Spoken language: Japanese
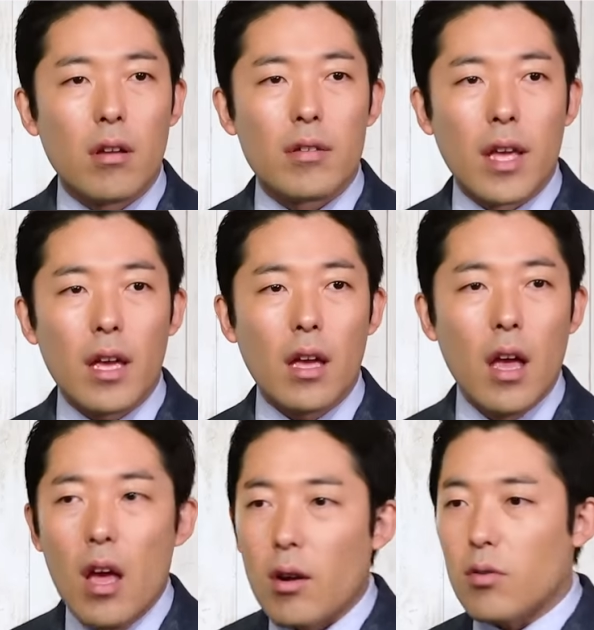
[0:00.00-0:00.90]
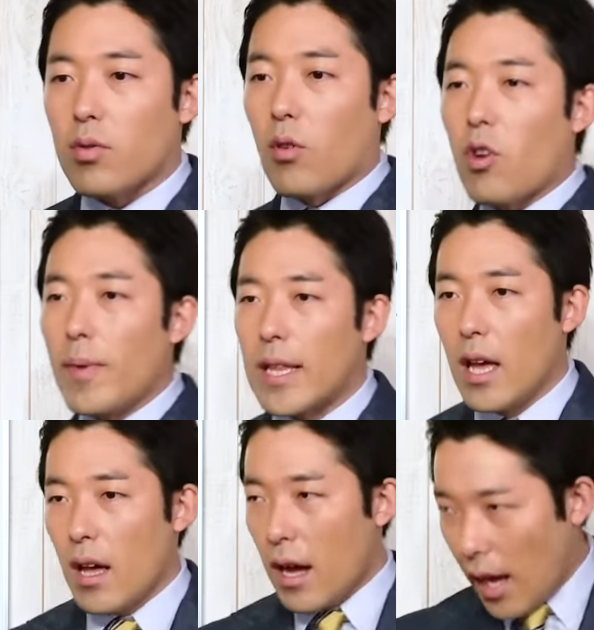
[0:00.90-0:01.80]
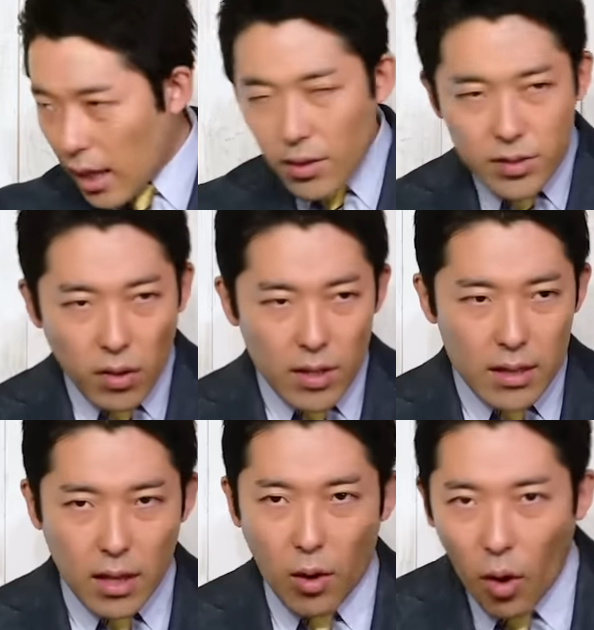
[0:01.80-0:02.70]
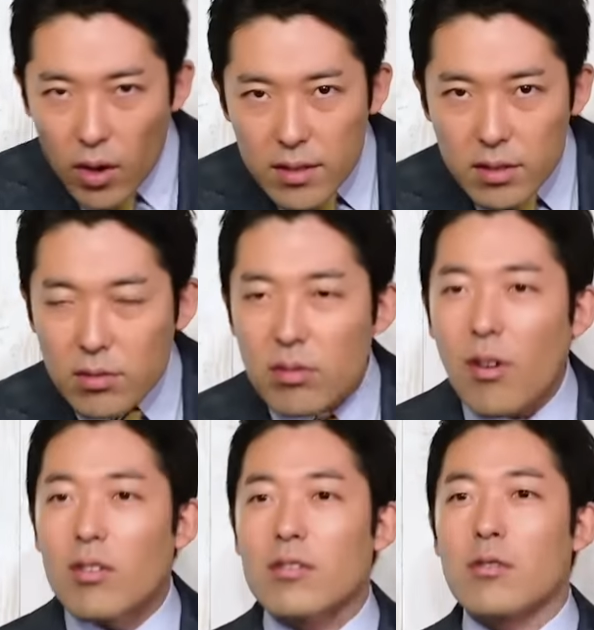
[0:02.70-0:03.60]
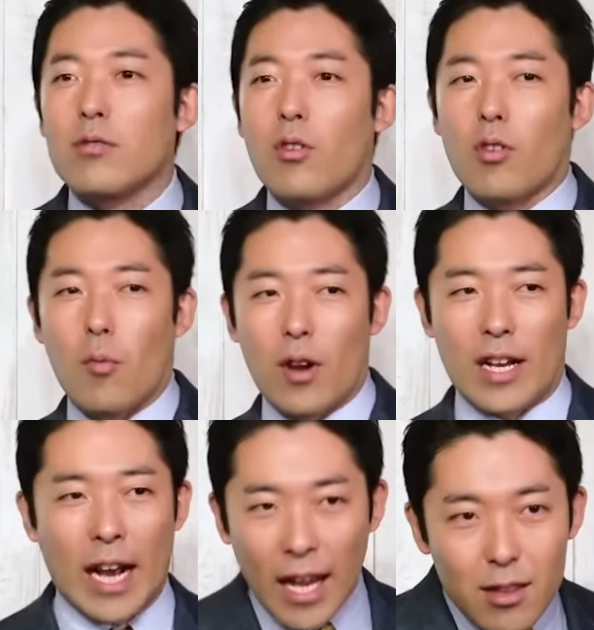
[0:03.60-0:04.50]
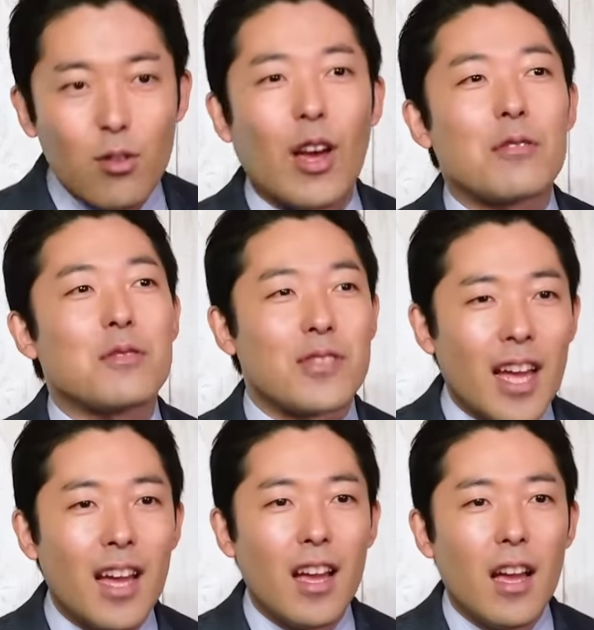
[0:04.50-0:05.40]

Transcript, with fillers: ねそこまでああよしそれだったら法律作ろうっていうところもガンとやるんですね。